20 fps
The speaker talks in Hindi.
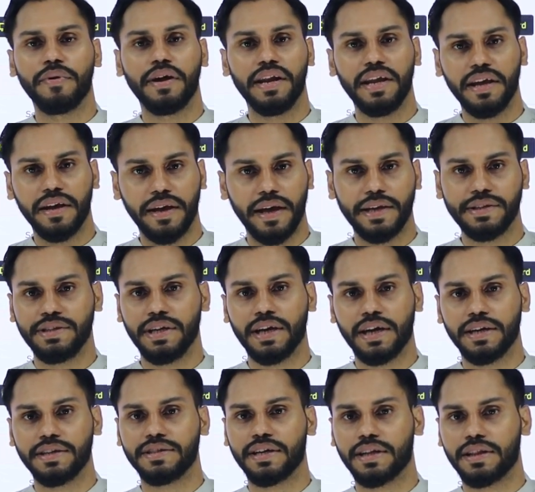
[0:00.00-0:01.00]
ट्रेडिंग कैसे
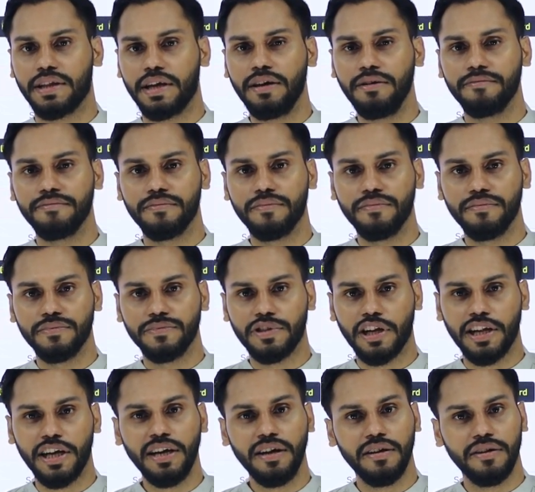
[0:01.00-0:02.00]
कर सकते हैं
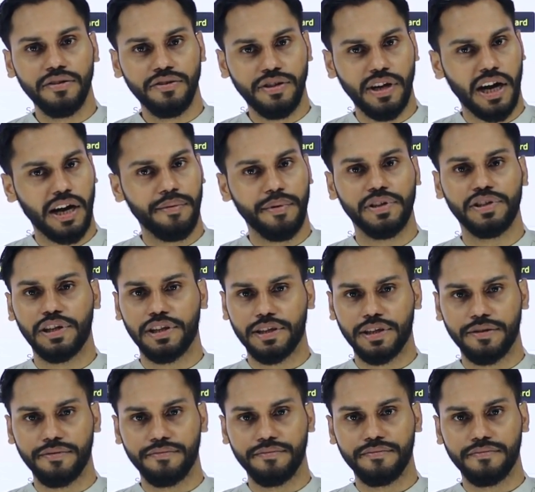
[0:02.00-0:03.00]
चलिए चार्ट पे
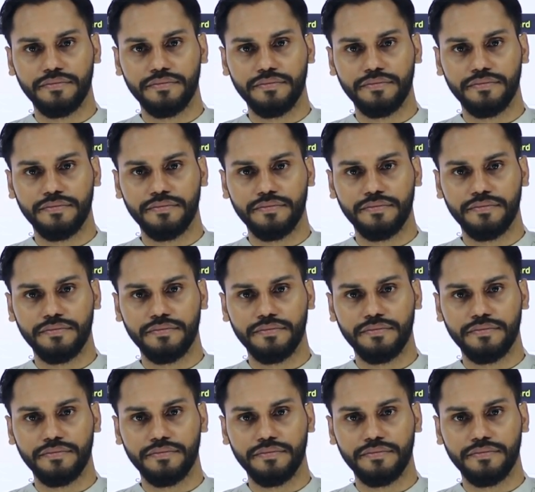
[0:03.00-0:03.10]
चलते हैं